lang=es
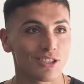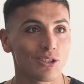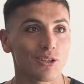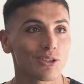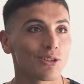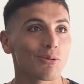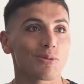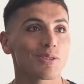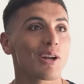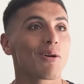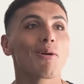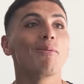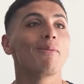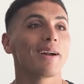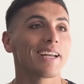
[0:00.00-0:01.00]
Hacerlo tropezar
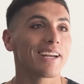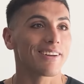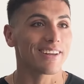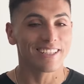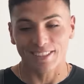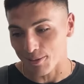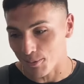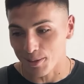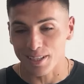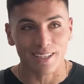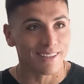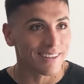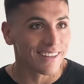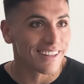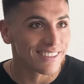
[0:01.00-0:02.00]
a un compañero ahí, se
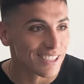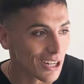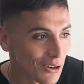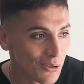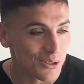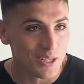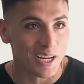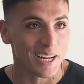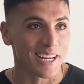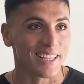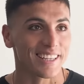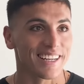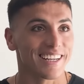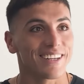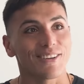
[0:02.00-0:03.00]
ponen, se arrodillan ahí
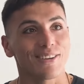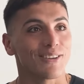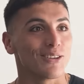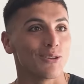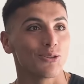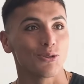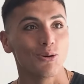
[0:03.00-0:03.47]
atrás y lo,